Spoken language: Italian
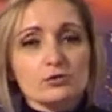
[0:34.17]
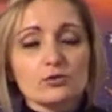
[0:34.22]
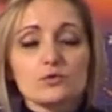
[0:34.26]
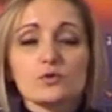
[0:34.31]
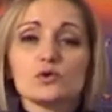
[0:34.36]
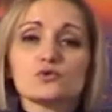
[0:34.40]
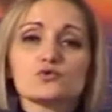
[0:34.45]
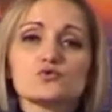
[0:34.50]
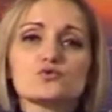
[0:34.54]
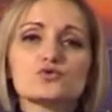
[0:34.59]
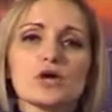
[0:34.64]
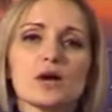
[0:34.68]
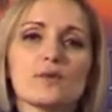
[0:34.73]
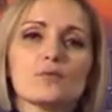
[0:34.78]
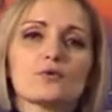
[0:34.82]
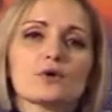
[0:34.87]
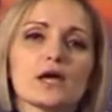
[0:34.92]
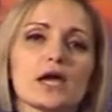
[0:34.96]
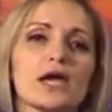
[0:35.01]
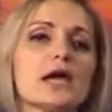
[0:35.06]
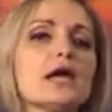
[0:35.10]
Noi
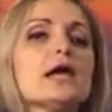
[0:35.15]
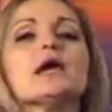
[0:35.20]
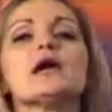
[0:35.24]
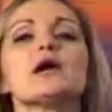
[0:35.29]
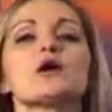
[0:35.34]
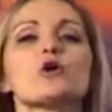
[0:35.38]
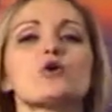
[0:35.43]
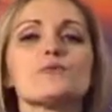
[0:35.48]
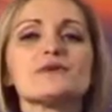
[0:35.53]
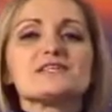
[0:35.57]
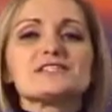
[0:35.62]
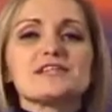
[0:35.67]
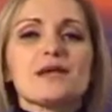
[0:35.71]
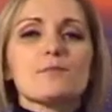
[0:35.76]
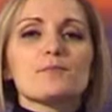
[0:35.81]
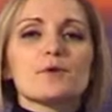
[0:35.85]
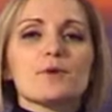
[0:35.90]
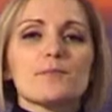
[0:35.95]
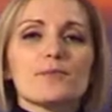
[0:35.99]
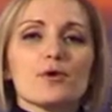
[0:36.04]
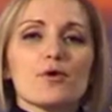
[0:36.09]
aggiungiamo che, come
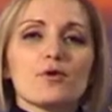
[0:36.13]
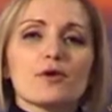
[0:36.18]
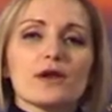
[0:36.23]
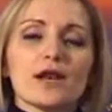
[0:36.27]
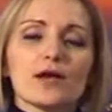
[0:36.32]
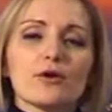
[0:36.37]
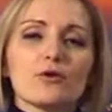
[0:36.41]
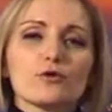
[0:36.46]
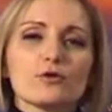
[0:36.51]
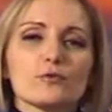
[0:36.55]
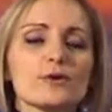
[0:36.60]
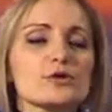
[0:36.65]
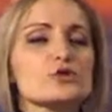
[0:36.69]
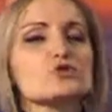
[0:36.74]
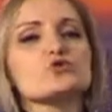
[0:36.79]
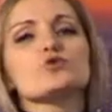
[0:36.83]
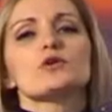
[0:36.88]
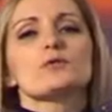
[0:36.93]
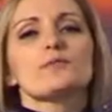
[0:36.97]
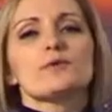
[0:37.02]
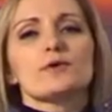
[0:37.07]
sempre, però i record
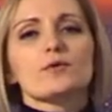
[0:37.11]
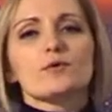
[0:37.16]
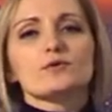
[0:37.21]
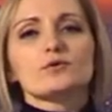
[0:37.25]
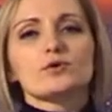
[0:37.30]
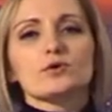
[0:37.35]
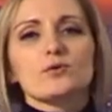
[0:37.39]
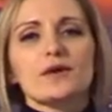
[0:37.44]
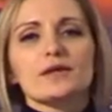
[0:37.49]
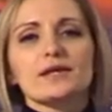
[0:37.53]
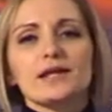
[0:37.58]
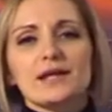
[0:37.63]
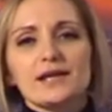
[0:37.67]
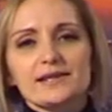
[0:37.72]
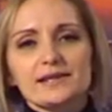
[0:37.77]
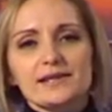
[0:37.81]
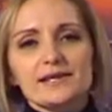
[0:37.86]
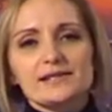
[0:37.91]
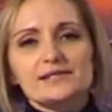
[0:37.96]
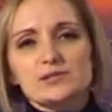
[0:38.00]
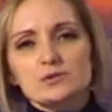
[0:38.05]
maggiori per quanto riguarda
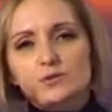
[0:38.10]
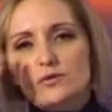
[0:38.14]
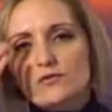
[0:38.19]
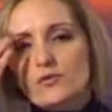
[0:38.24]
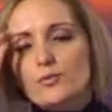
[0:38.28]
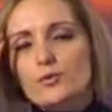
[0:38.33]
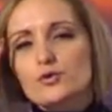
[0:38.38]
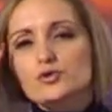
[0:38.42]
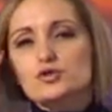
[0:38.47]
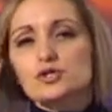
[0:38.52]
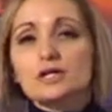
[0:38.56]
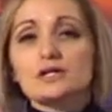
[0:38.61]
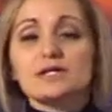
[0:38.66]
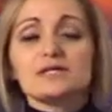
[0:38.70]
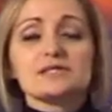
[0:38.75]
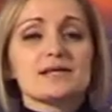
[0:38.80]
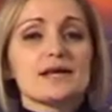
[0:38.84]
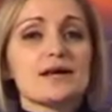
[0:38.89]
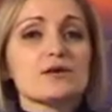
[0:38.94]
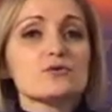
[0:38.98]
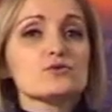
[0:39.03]
l'altezza e i nuovi progetti
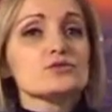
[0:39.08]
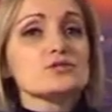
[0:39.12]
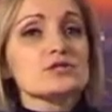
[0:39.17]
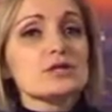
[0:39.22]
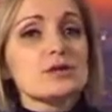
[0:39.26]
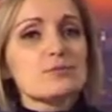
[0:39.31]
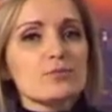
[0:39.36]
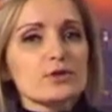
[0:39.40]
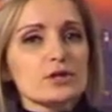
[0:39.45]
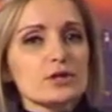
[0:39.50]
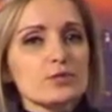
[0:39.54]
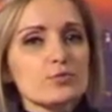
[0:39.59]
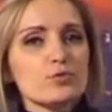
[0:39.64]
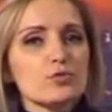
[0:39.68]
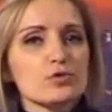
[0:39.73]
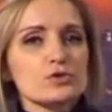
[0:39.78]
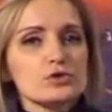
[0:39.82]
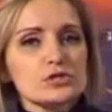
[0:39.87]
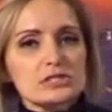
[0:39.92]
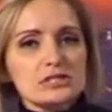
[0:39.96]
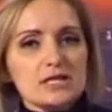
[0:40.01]
saranno sempre di più
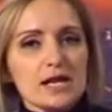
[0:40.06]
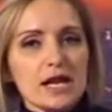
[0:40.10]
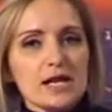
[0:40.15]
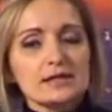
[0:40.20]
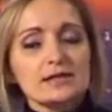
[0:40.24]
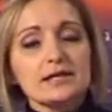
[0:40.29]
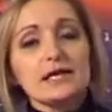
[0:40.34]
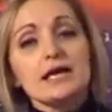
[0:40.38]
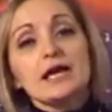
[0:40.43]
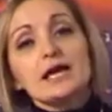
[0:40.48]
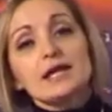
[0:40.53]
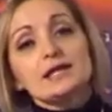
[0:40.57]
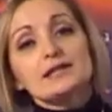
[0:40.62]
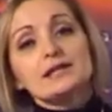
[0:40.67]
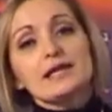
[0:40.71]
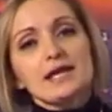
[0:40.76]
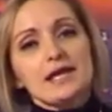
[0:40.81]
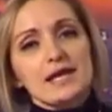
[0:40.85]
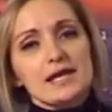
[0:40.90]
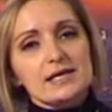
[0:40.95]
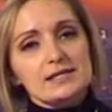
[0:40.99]
registrati
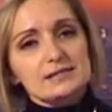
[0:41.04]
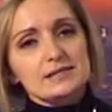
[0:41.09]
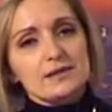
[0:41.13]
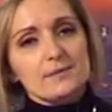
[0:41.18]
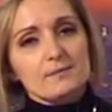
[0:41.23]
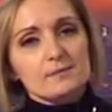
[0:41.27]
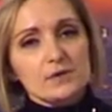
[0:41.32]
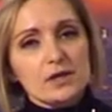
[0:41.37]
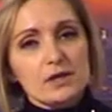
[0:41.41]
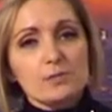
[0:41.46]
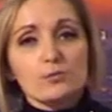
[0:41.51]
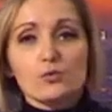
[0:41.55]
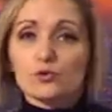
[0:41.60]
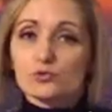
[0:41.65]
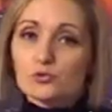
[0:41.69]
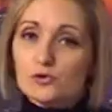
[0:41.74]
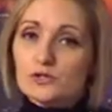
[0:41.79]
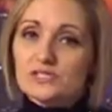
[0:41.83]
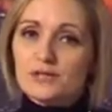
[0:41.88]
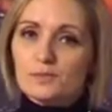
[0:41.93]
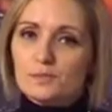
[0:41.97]
nell'est del
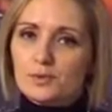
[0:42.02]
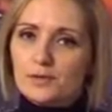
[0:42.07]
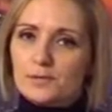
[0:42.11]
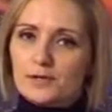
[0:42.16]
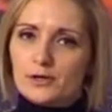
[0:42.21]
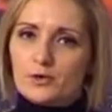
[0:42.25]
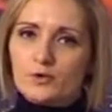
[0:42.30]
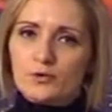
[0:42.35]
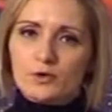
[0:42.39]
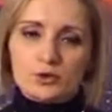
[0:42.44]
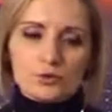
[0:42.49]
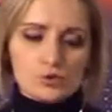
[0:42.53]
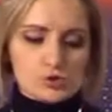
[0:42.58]
mondo e sempre meno in